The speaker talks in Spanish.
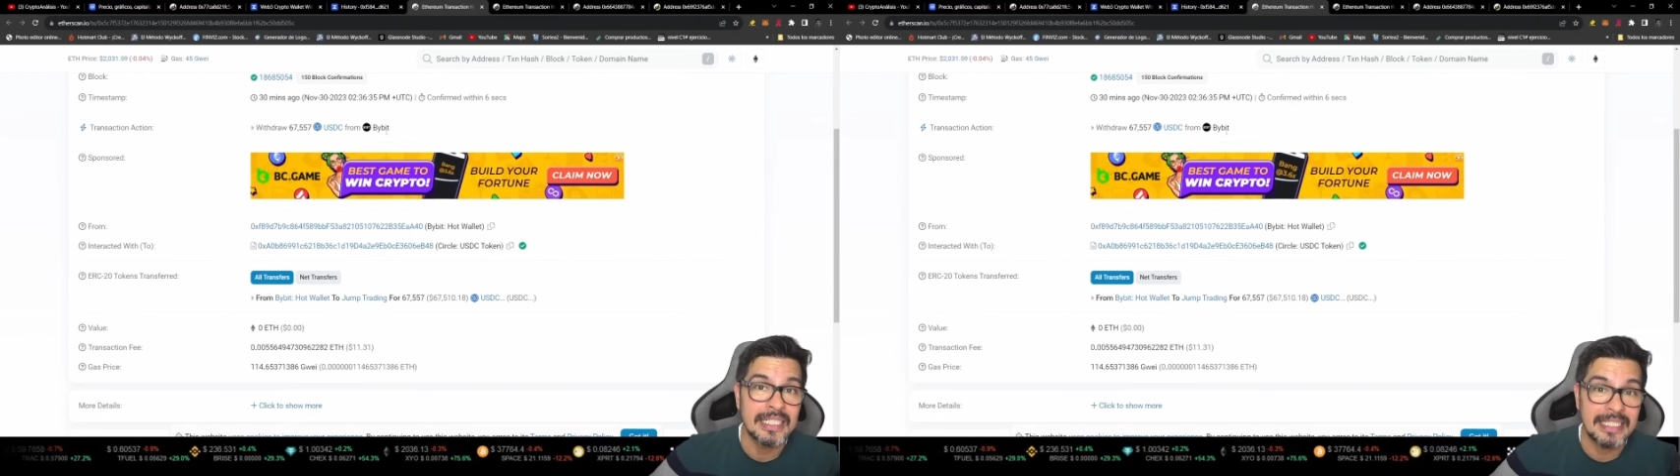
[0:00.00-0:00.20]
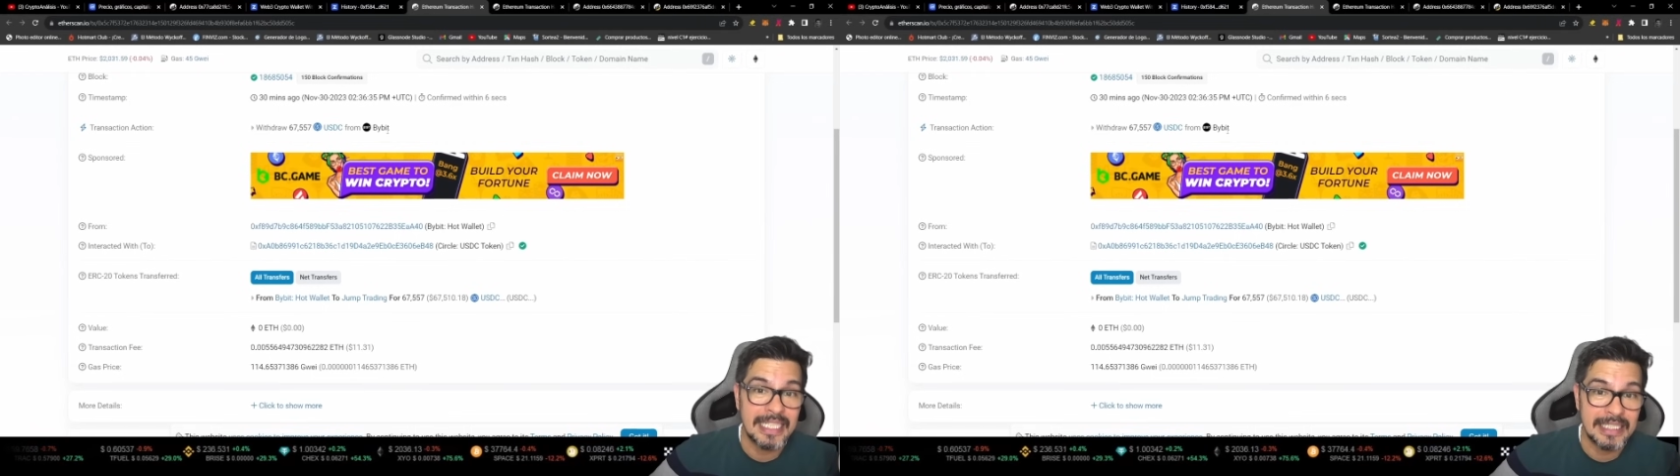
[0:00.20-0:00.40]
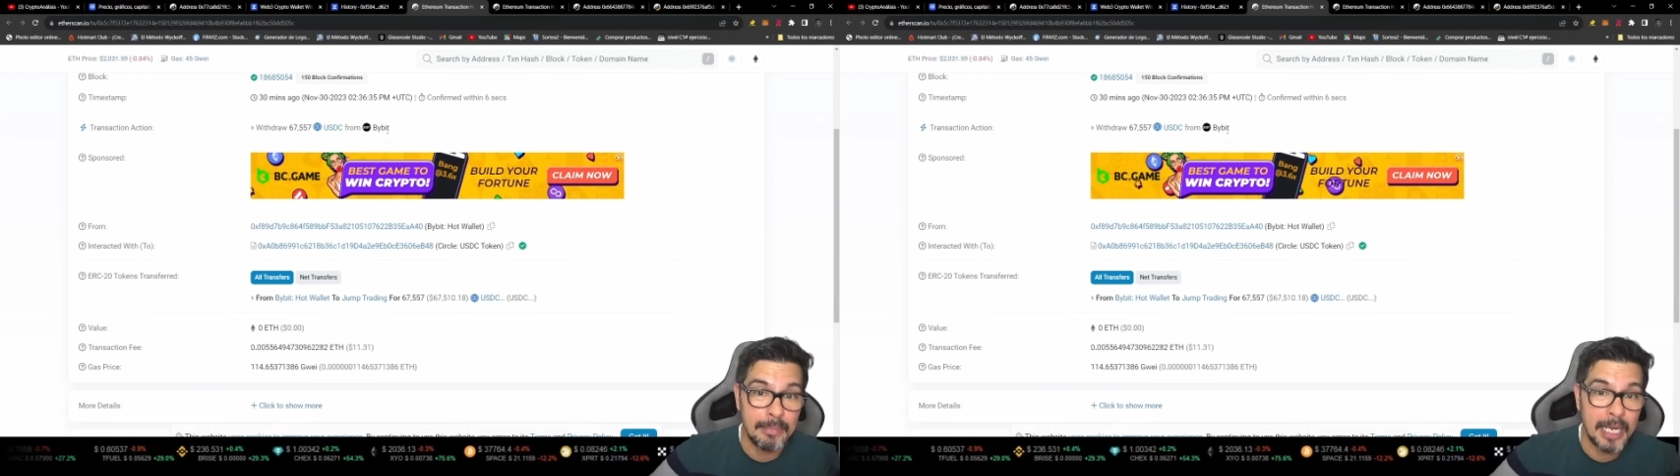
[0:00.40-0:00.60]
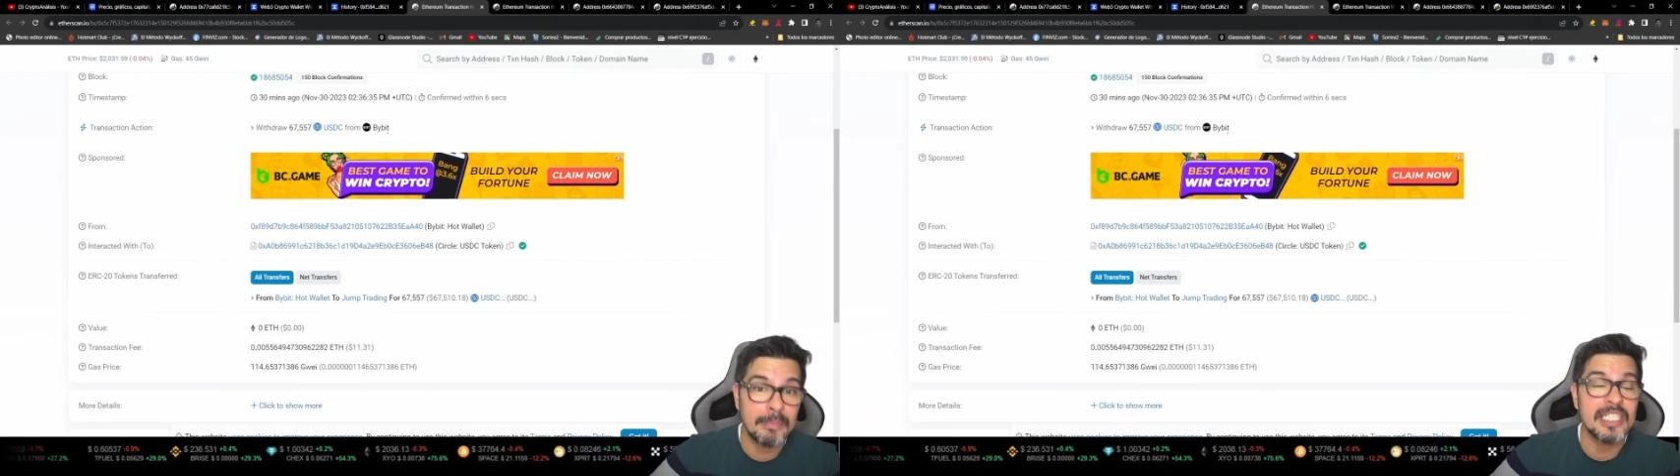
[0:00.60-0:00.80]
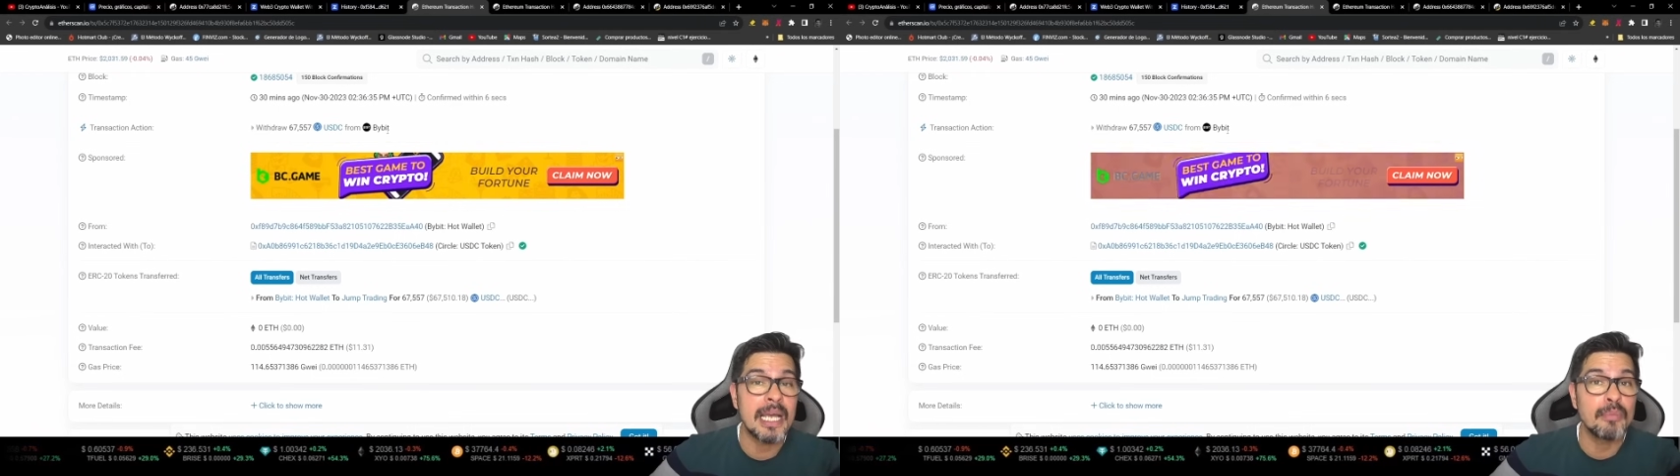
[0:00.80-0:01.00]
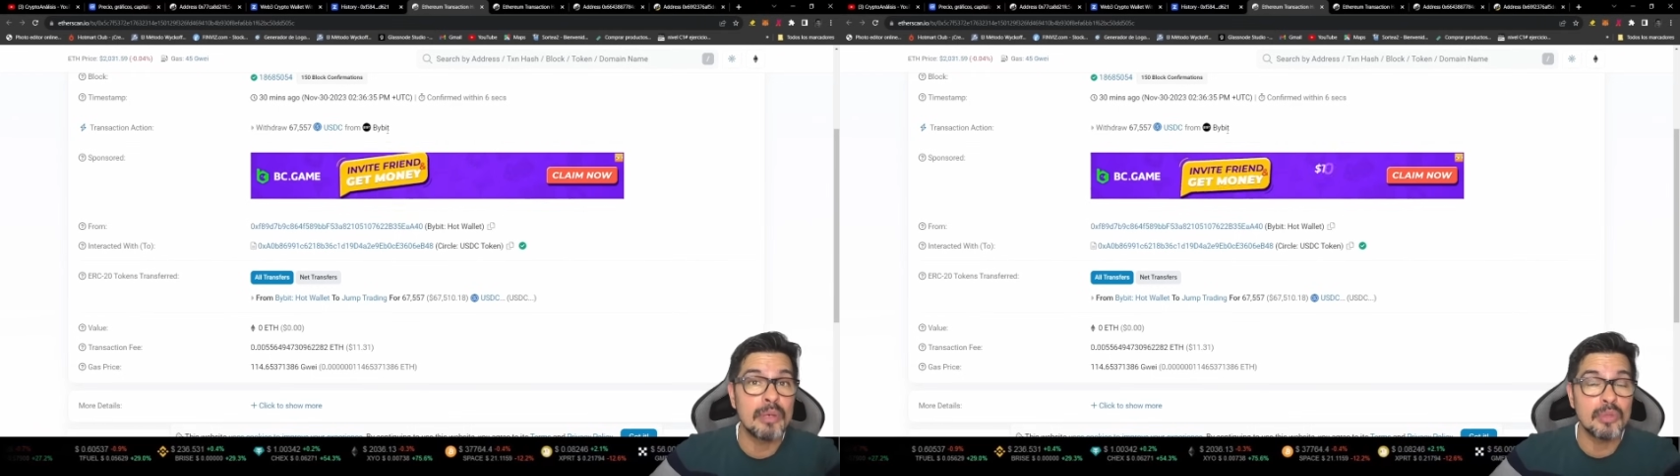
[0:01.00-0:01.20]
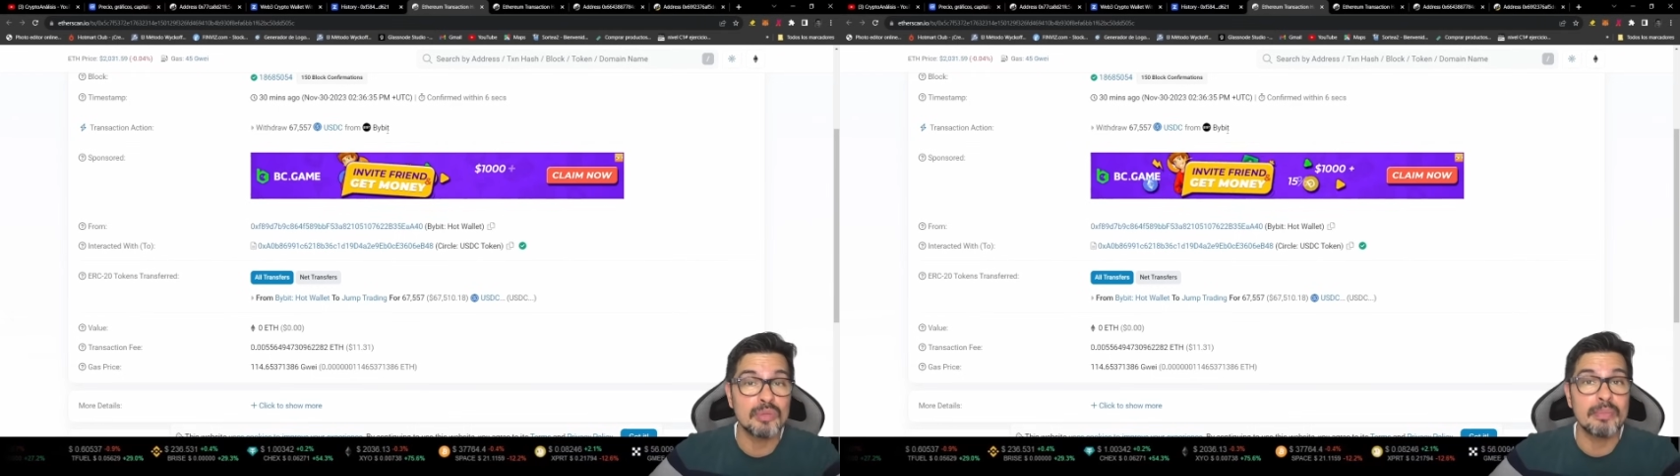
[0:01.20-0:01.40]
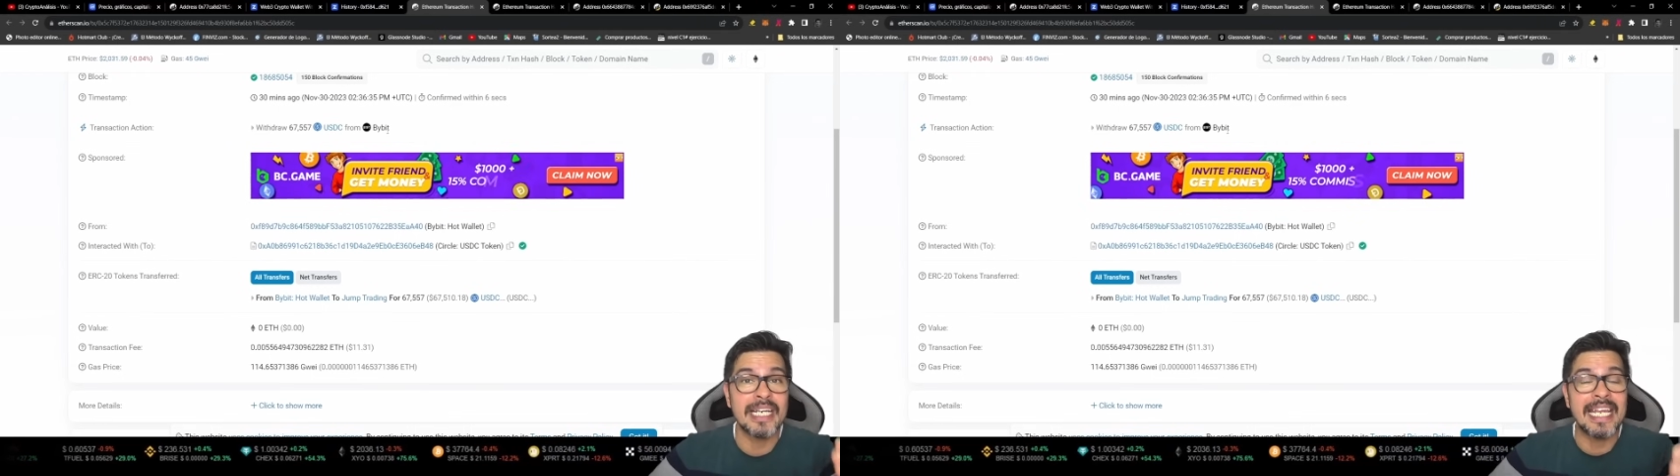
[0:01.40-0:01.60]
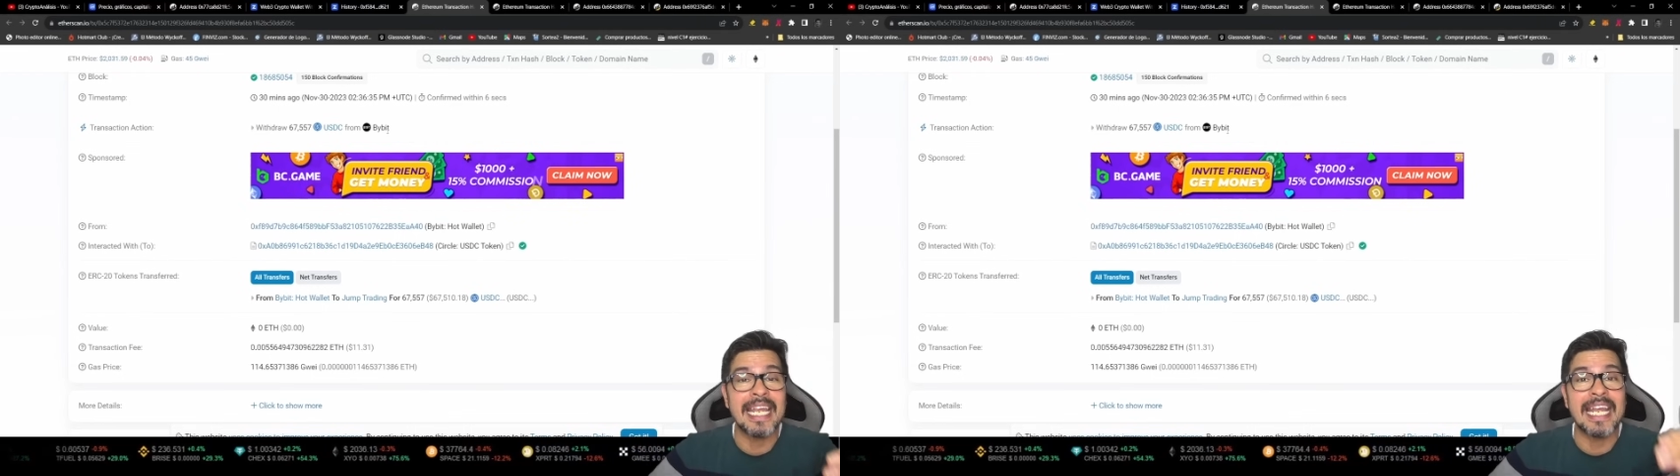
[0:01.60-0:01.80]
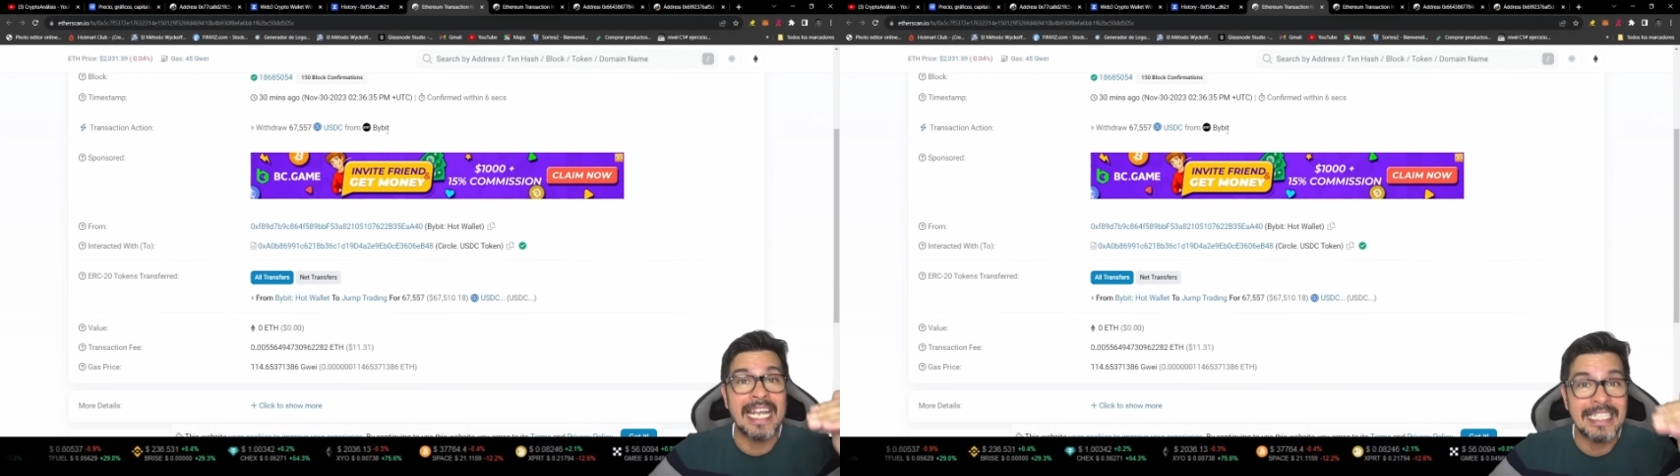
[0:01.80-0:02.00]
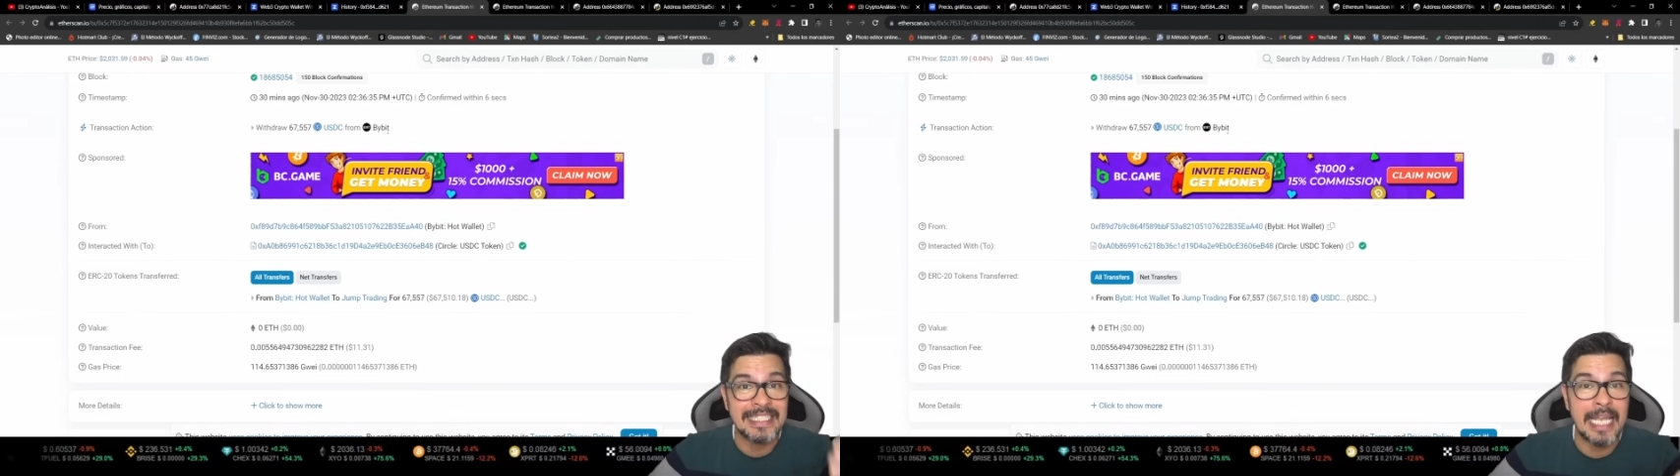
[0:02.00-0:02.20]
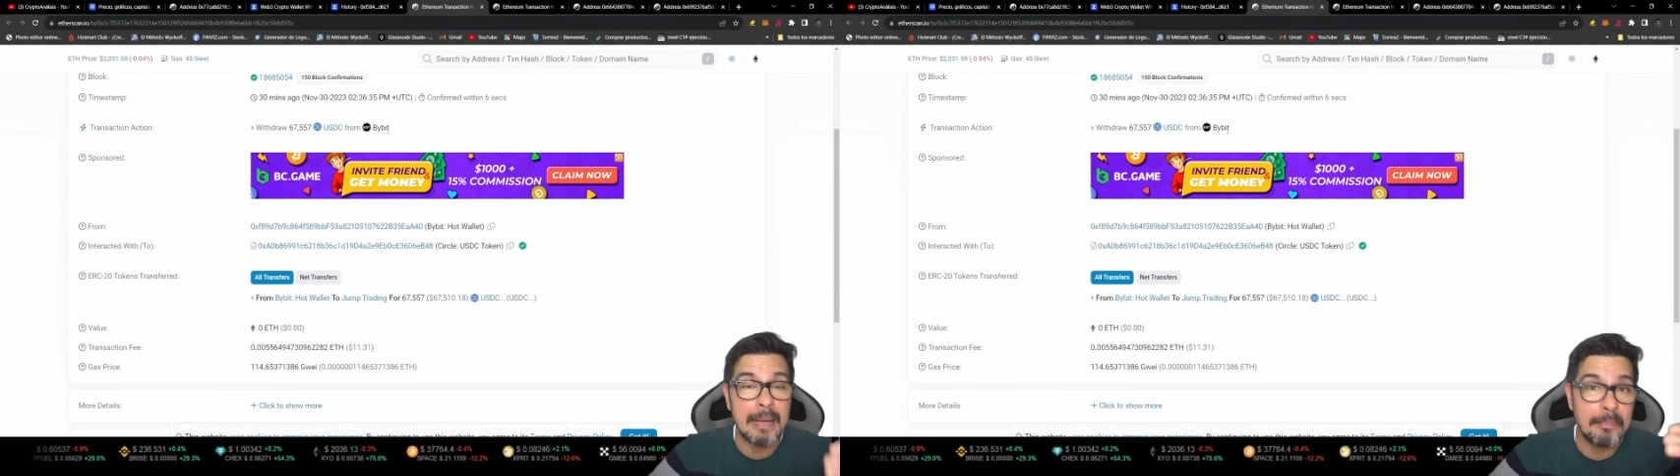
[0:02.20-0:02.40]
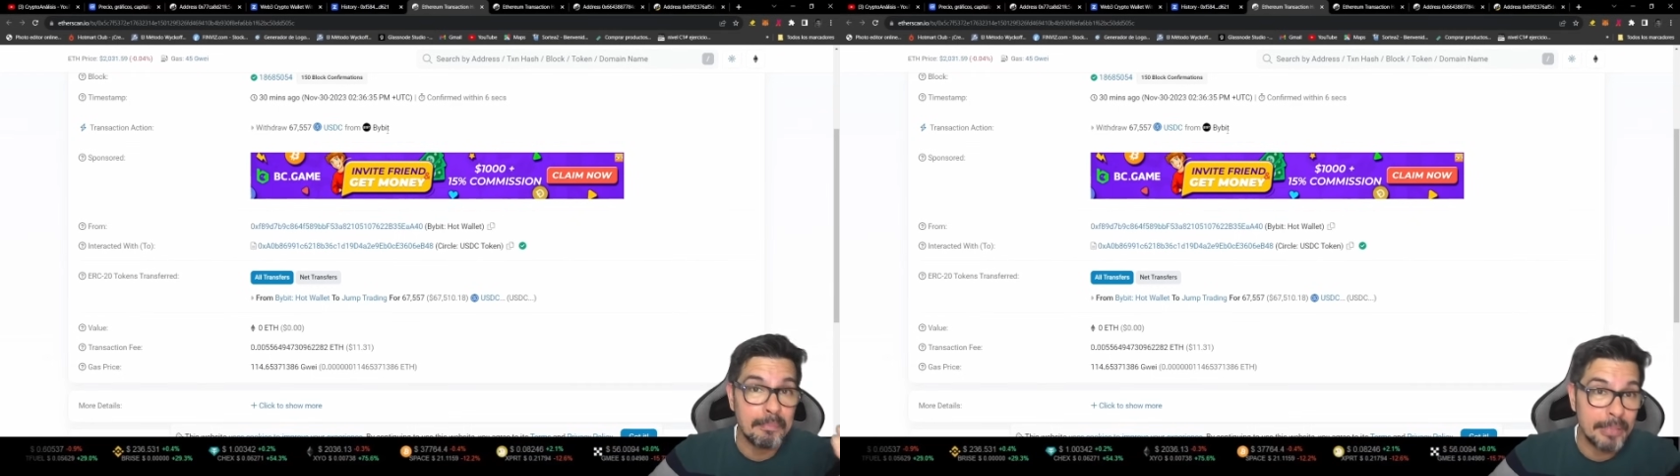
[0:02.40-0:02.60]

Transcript: desde Bybit ya podemos ver que esta